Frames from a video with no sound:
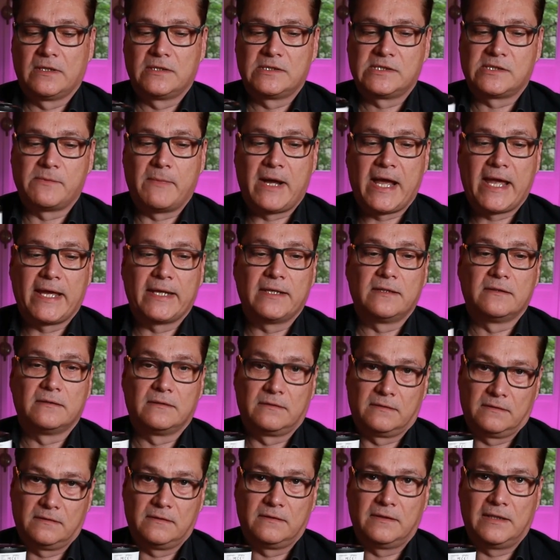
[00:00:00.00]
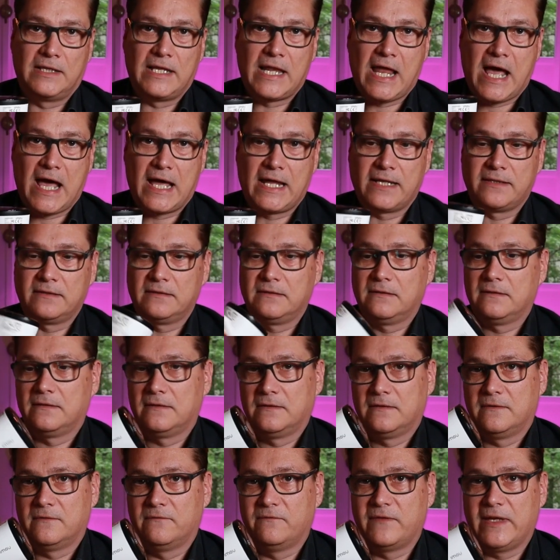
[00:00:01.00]
Zum einen LAN,
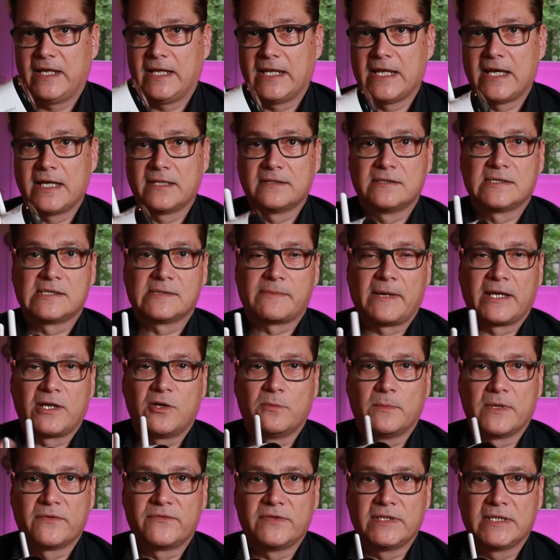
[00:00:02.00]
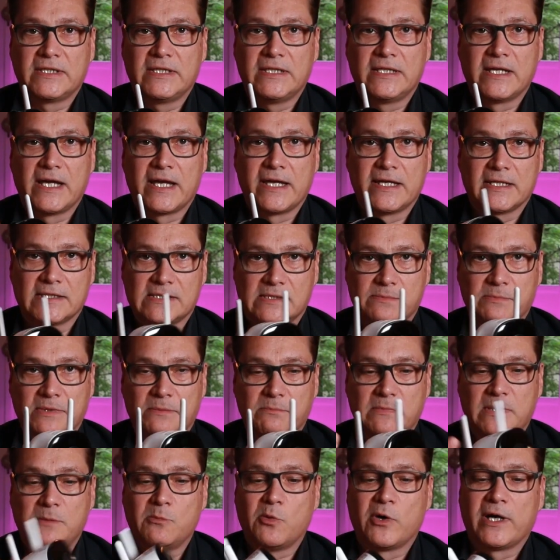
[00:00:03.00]
WLAN 2,4 GHz
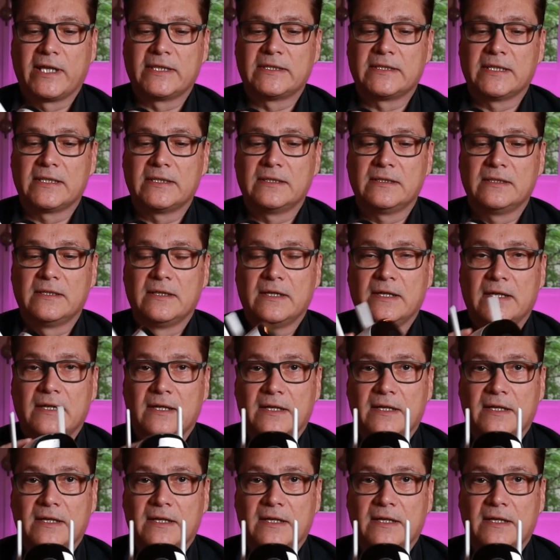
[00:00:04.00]
mit MIMO-Antennen,